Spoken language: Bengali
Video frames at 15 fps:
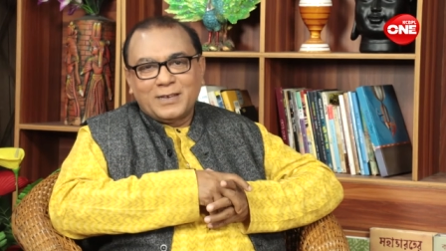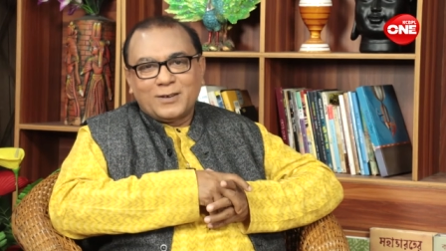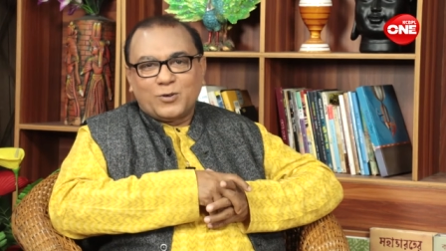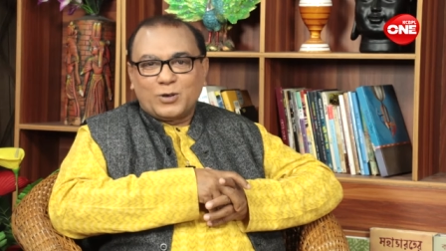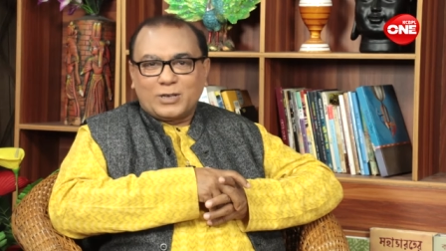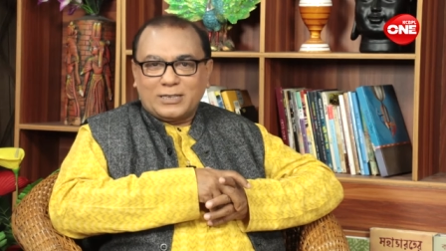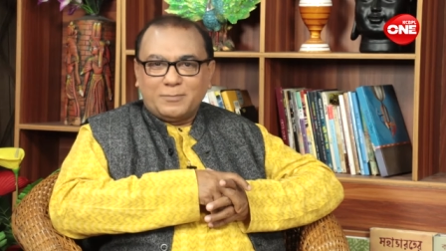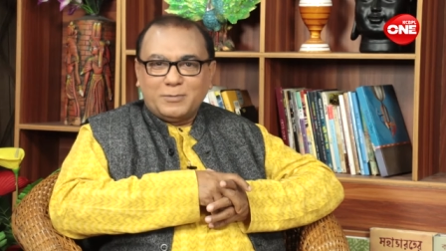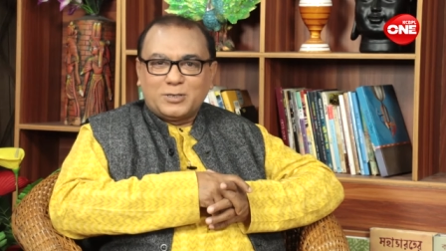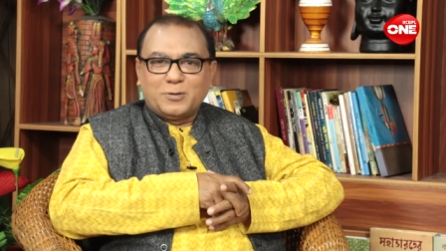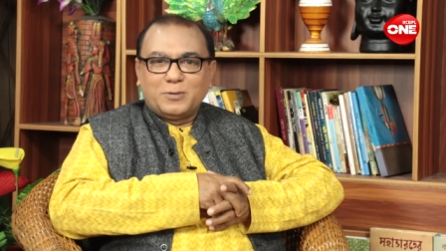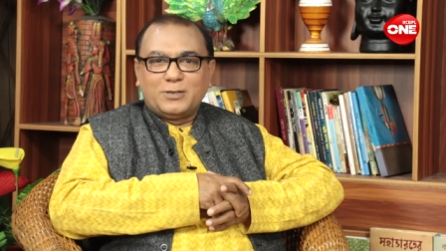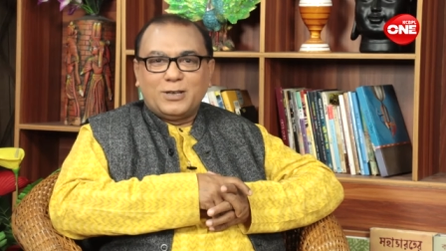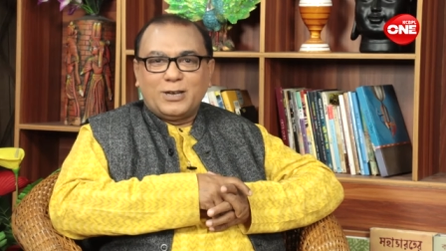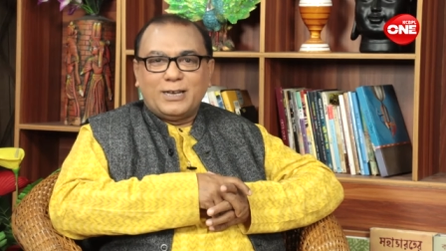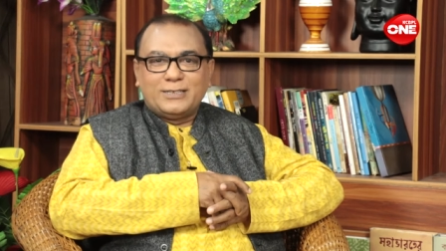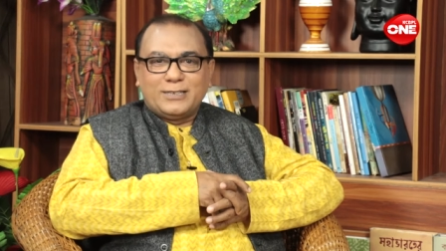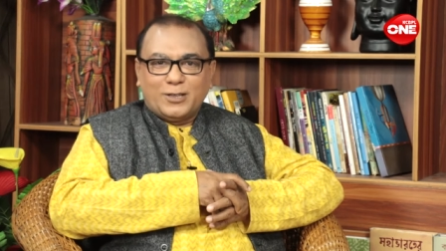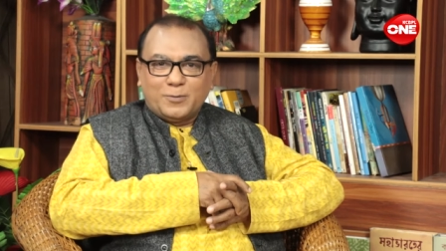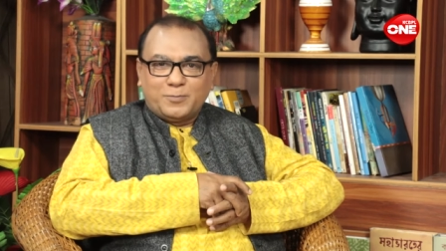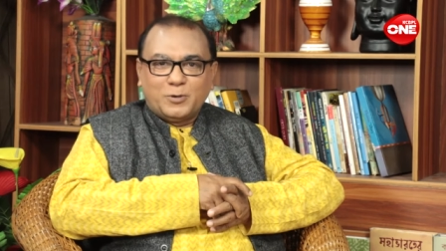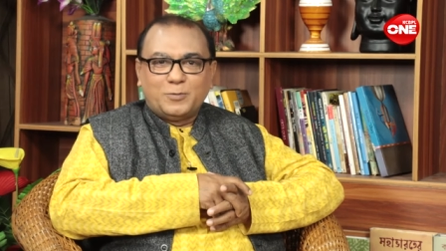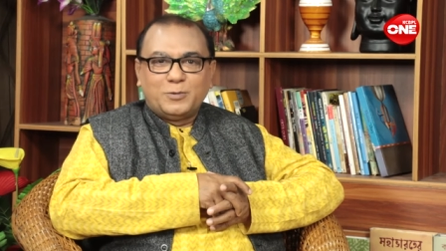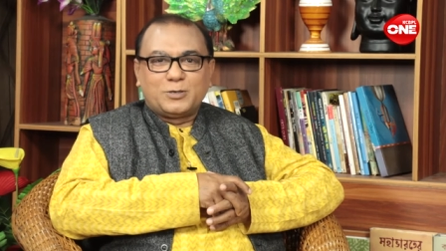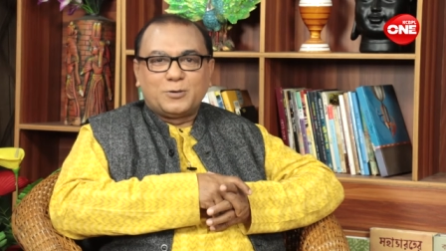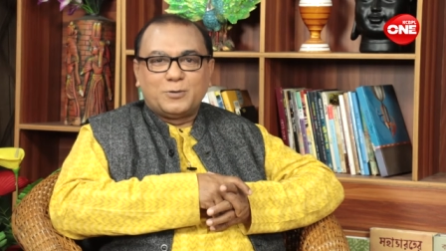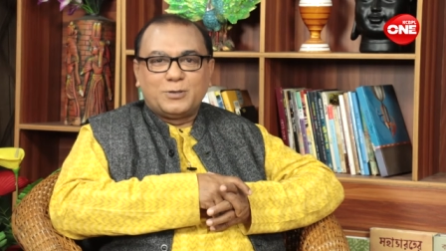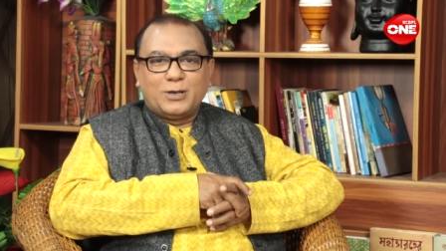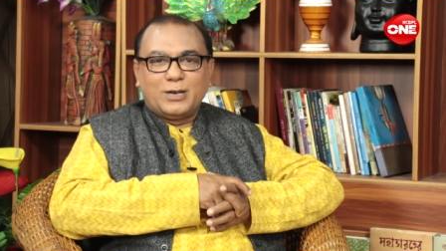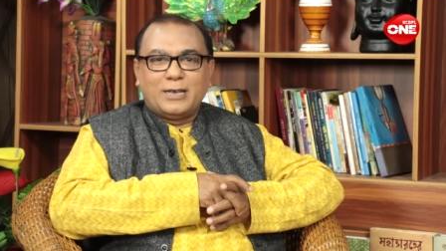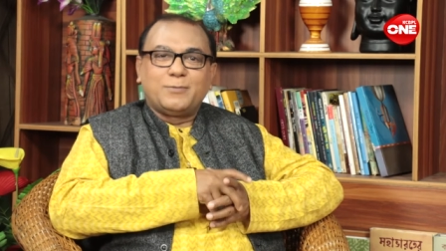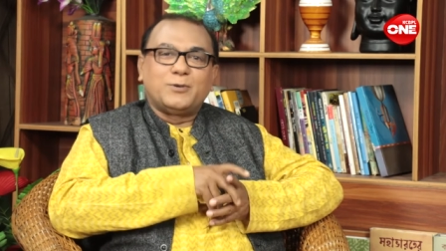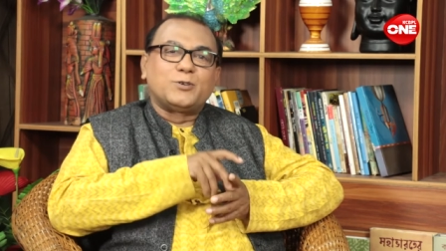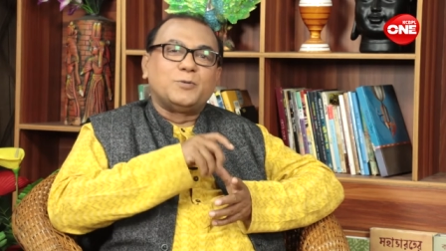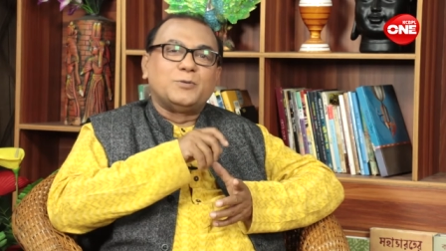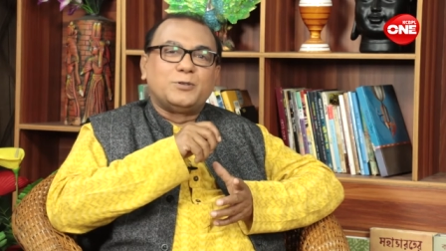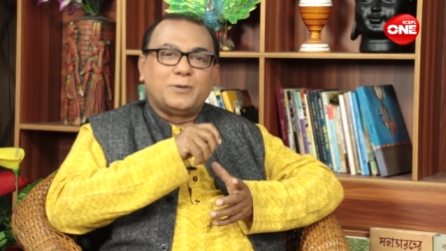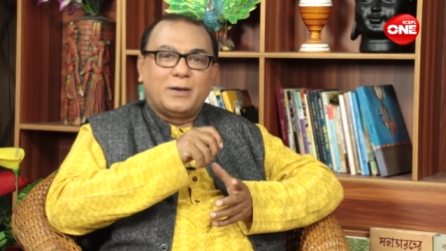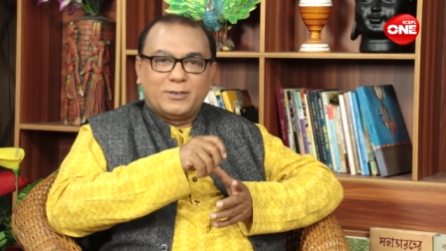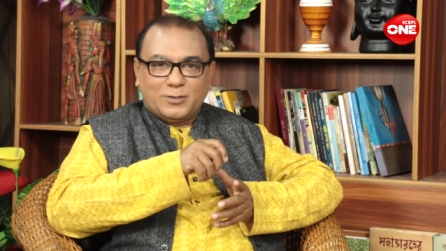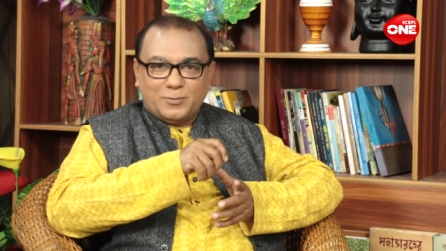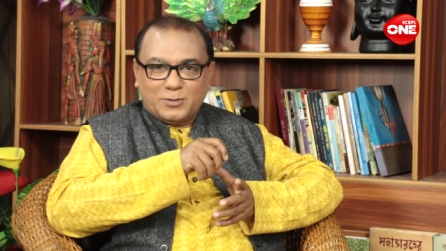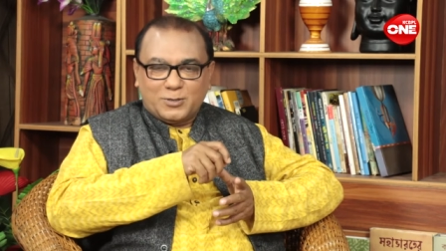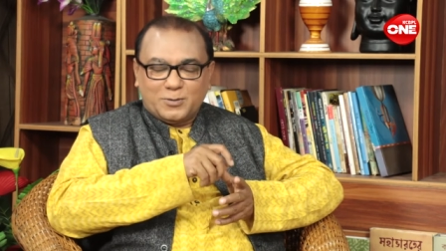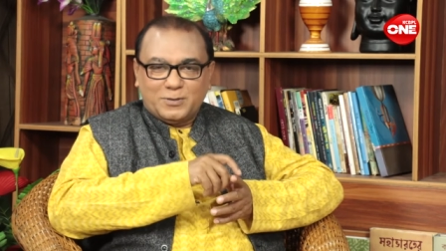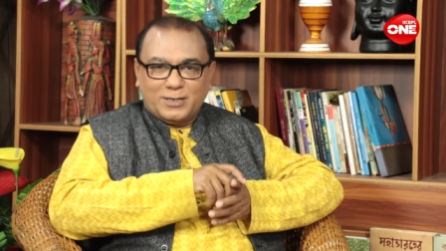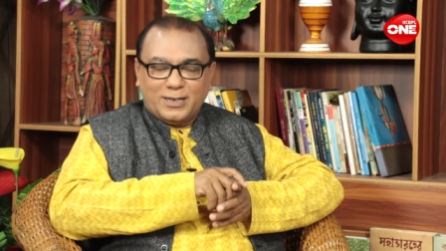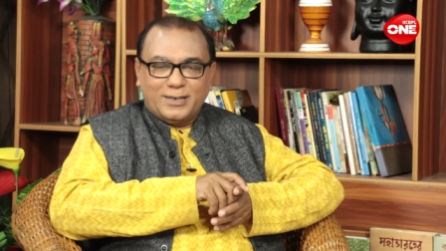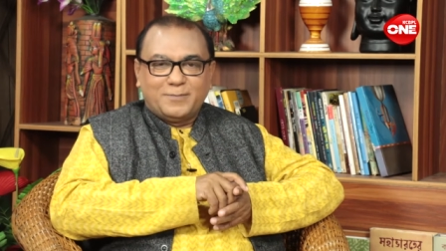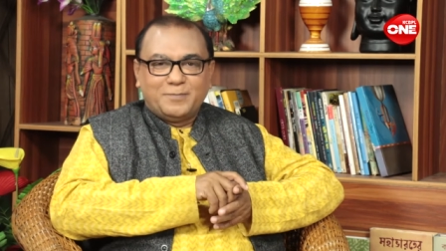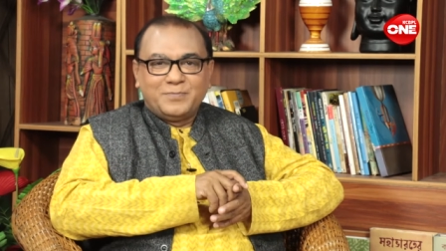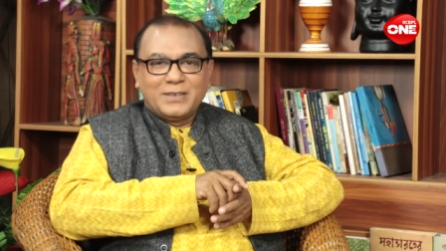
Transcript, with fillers: কলকাতা বিশ্ববিদ্যালয় যাদবপুর বিশ্ববিদ্যালয় এবং রবীন্দ্র ভারতী বিশ্ববিদ্যালয়